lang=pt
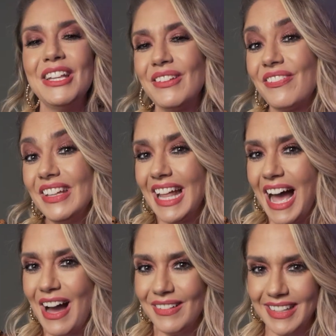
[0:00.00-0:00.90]
do
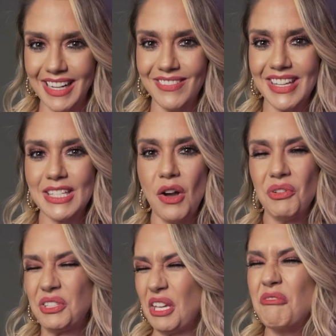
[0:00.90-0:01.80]
final da gravação,
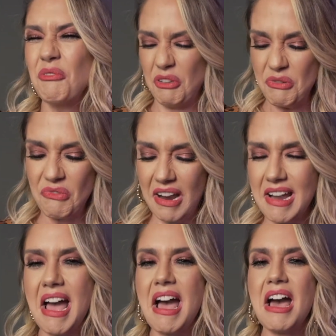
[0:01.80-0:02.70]
vou servir um vinho
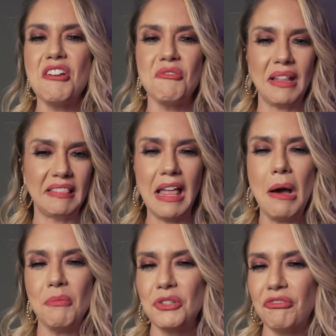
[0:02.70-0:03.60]
dar uma
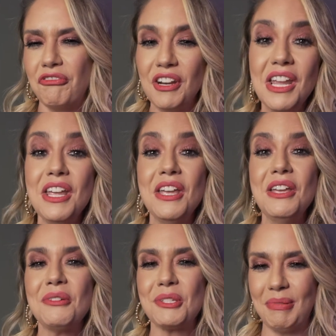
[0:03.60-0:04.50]
tábua de
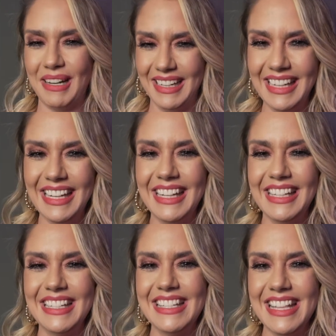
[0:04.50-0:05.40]
frios para
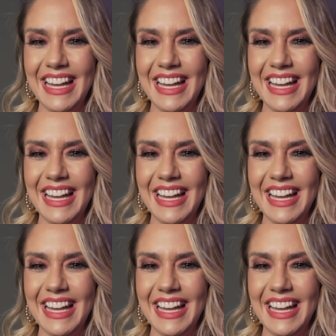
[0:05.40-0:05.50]
eles,